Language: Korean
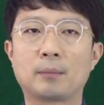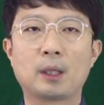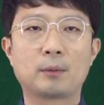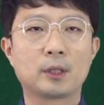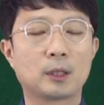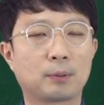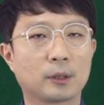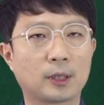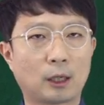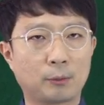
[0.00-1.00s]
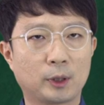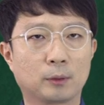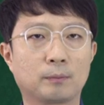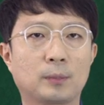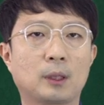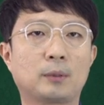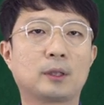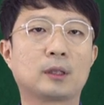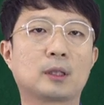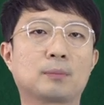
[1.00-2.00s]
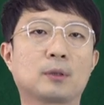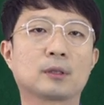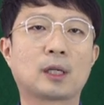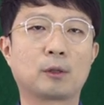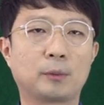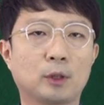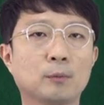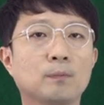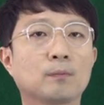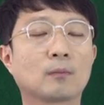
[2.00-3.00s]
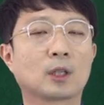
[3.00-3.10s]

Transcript: PVC 플러스 알루미늄, PVDC 플러스 알루미늄,